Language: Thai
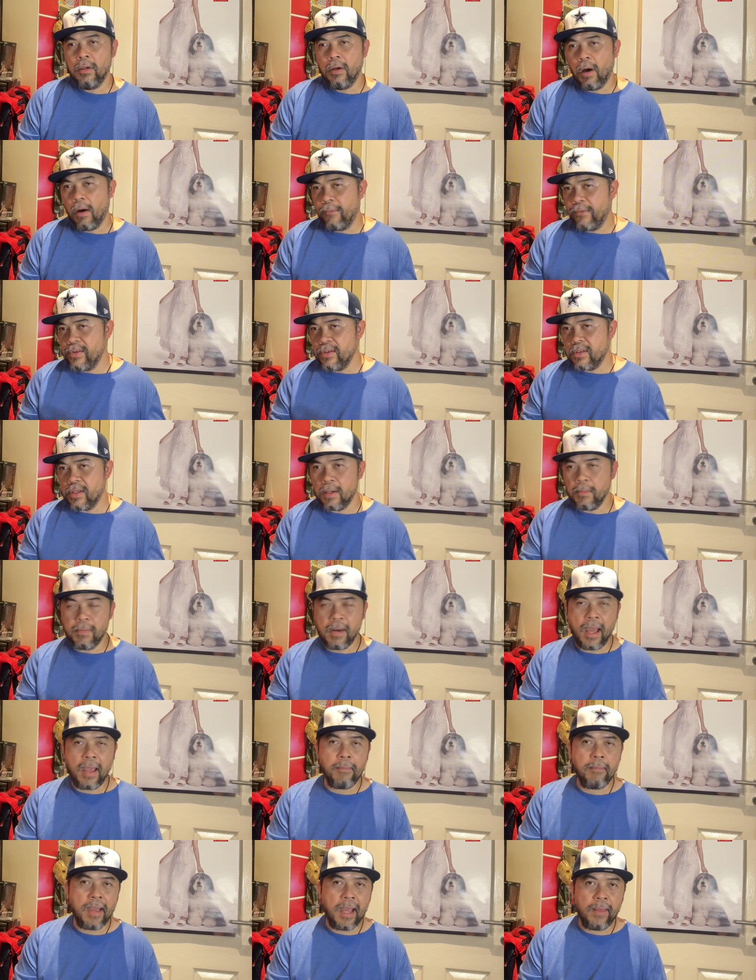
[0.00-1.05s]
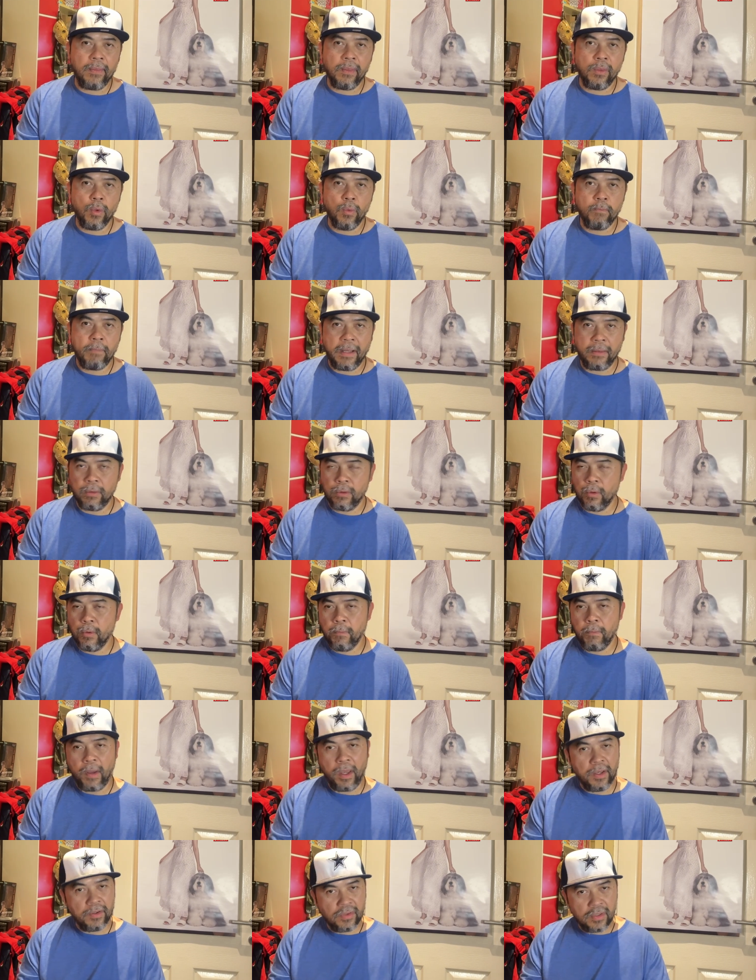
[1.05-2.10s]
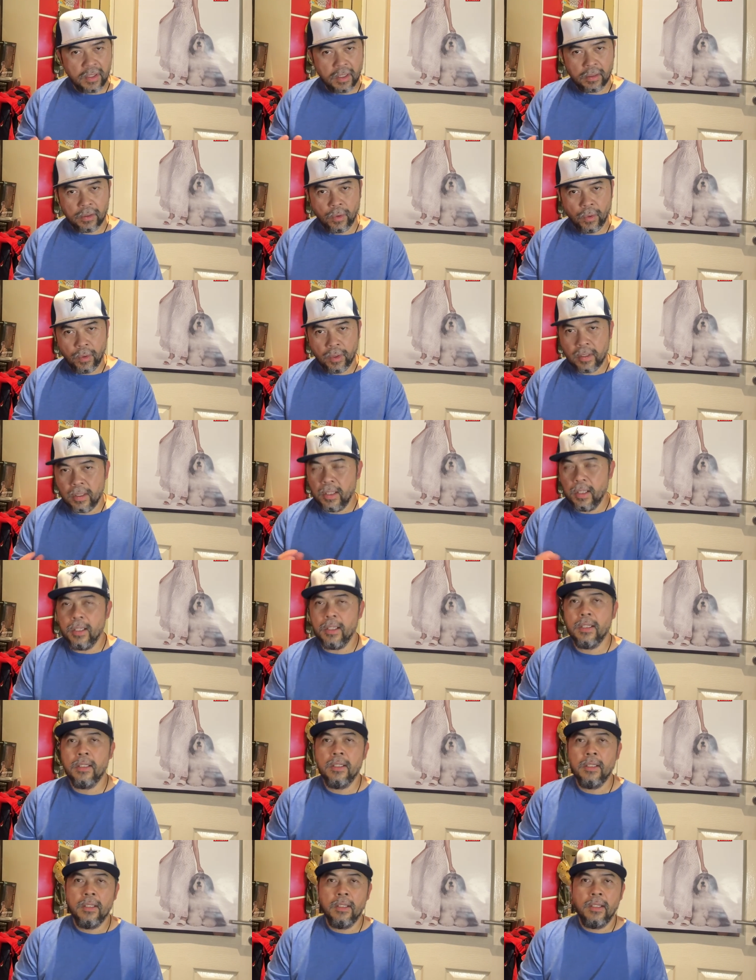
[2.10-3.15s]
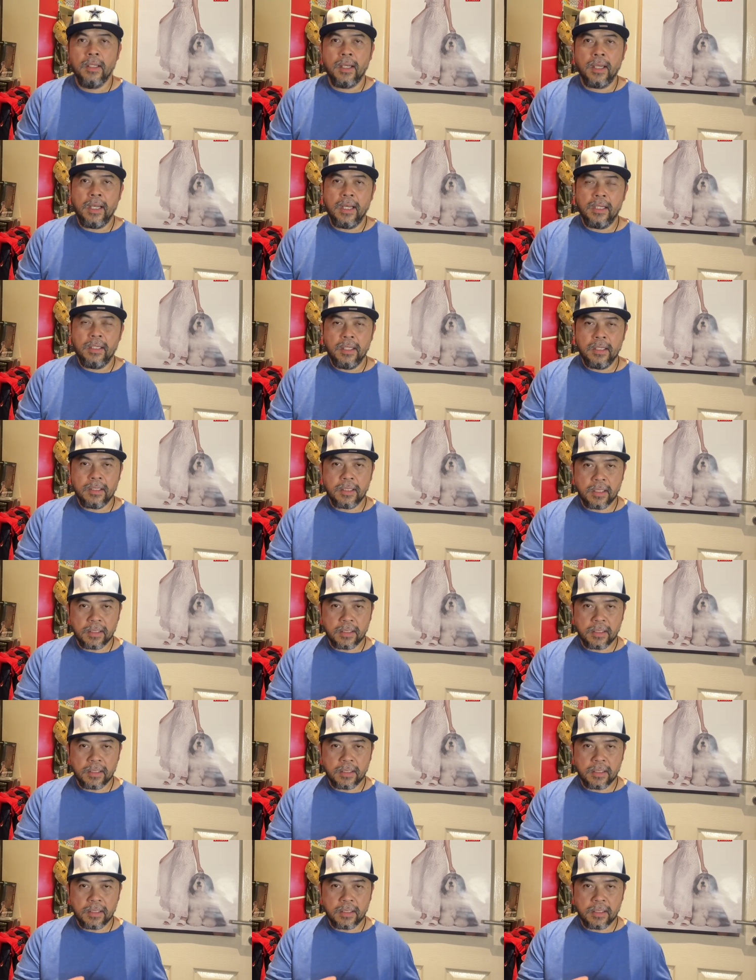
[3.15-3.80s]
ออฟเฟนซีฟไลน์แมนถูกปัดตัวเป๋เสียโทษเยอะขณะที่จั